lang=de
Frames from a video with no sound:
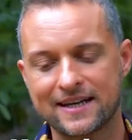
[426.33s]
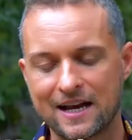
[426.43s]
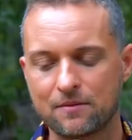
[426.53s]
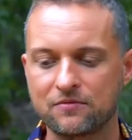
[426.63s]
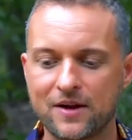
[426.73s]

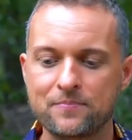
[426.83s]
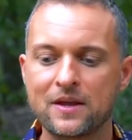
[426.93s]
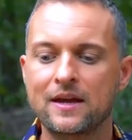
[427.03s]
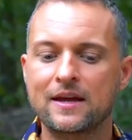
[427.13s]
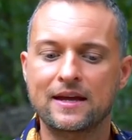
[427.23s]
Egal, auf jeden Fall
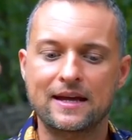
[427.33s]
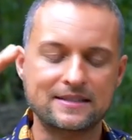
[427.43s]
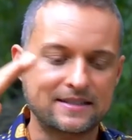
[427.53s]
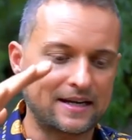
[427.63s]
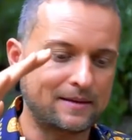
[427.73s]

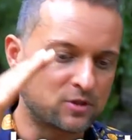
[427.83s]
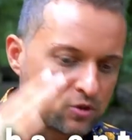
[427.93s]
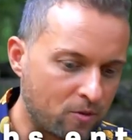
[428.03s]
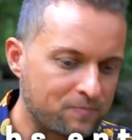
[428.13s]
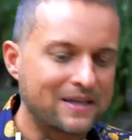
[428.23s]
ist es halt eben
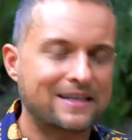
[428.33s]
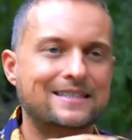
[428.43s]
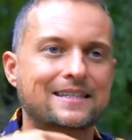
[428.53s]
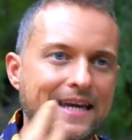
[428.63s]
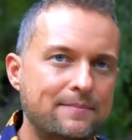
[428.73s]
so,
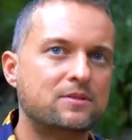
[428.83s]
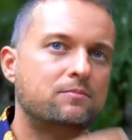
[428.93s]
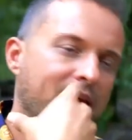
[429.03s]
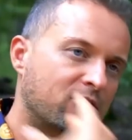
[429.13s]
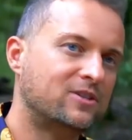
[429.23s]
dass Krebs
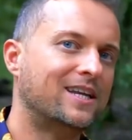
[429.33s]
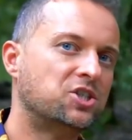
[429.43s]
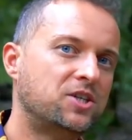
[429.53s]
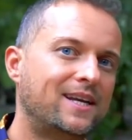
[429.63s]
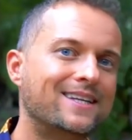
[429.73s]
Peroxide
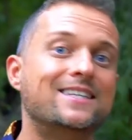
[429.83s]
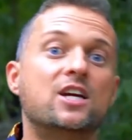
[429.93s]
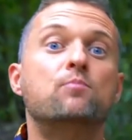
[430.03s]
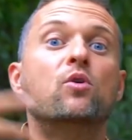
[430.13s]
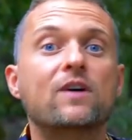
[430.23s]
entstehen lässt, die
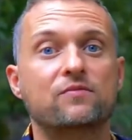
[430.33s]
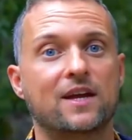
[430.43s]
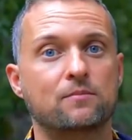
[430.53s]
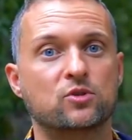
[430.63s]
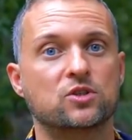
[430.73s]
gepuffert
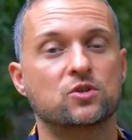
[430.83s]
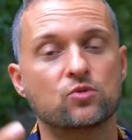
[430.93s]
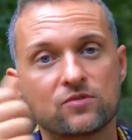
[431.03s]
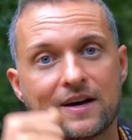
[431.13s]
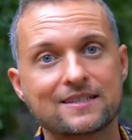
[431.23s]
werden müssen.
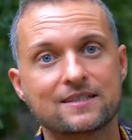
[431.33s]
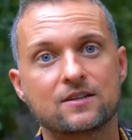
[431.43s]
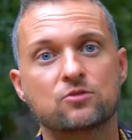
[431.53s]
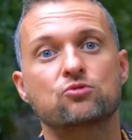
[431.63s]
Durch was?